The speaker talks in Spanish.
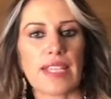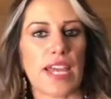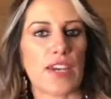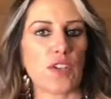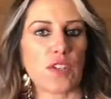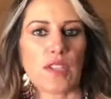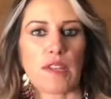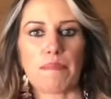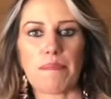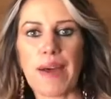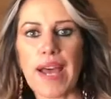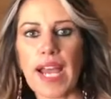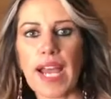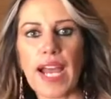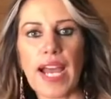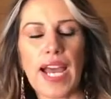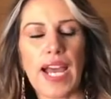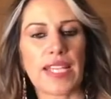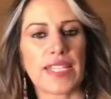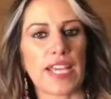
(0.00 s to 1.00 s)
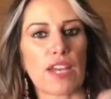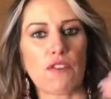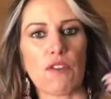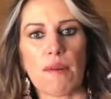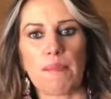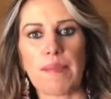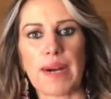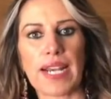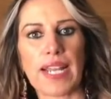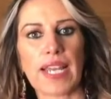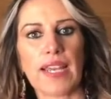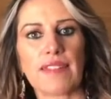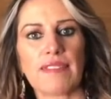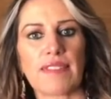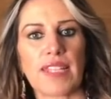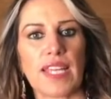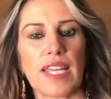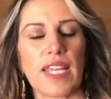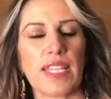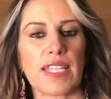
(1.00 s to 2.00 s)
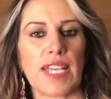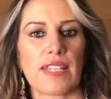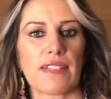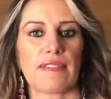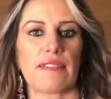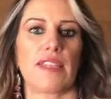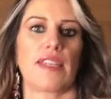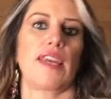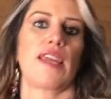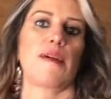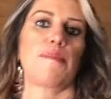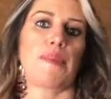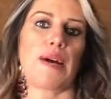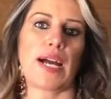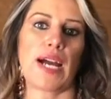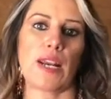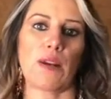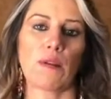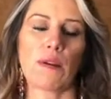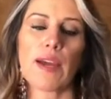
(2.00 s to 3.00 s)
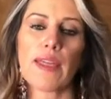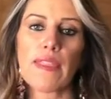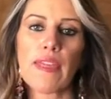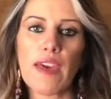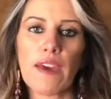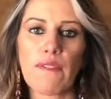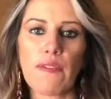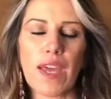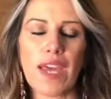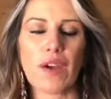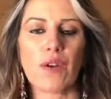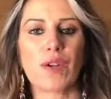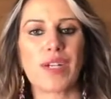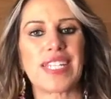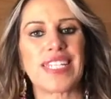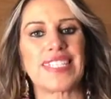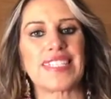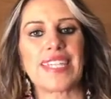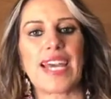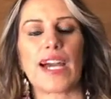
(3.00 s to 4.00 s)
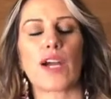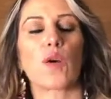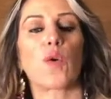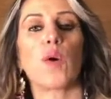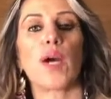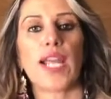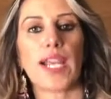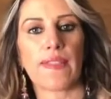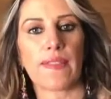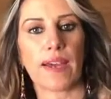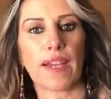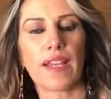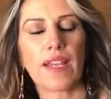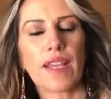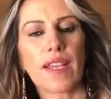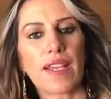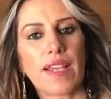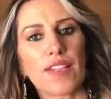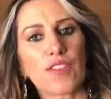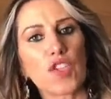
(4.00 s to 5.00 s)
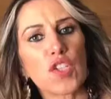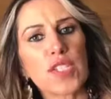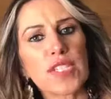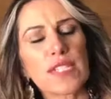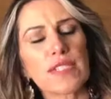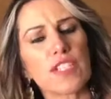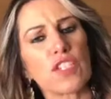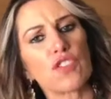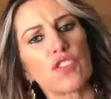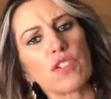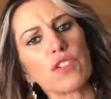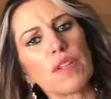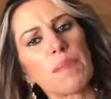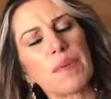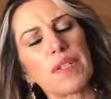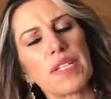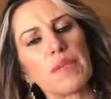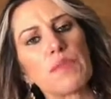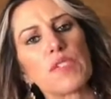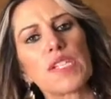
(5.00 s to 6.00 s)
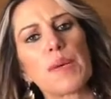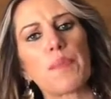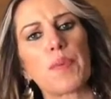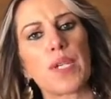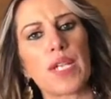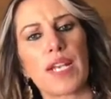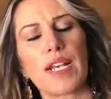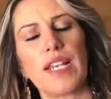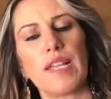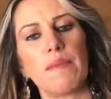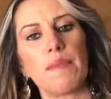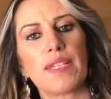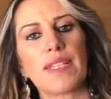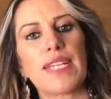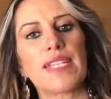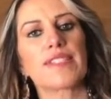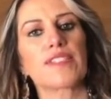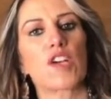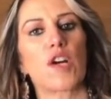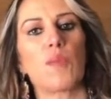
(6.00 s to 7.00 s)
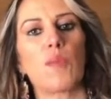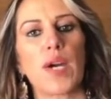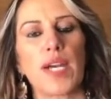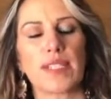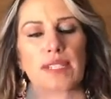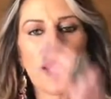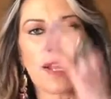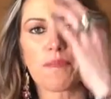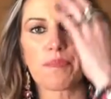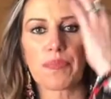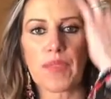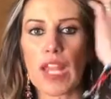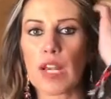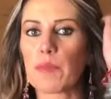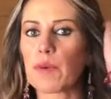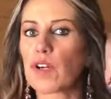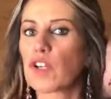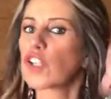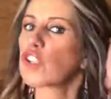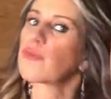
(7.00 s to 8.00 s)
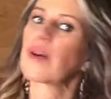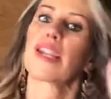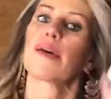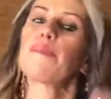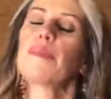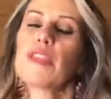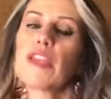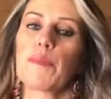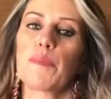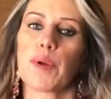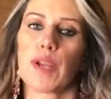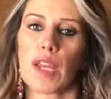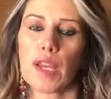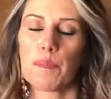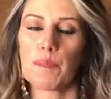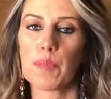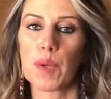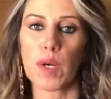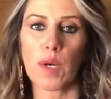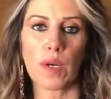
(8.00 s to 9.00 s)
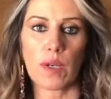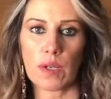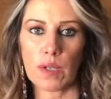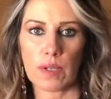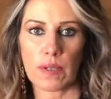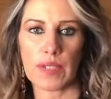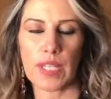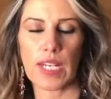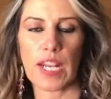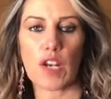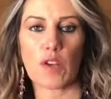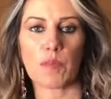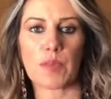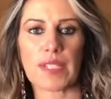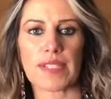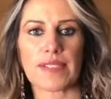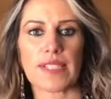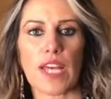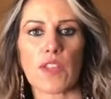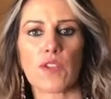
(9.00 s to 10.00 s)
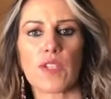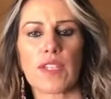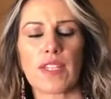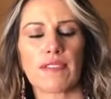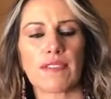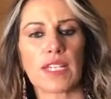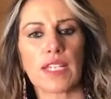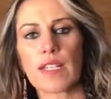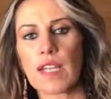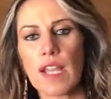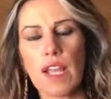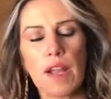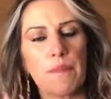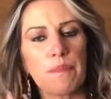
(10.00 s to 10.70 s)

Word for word: ya no te paga, ya no aparece, ya ni siquiera paga lo que debe o ni se acuerda. Entonces, si nosotros aprendemos a poner límites, como es, a lo mejor nos van a pedir, por ejemplo, dinero prestado y decir,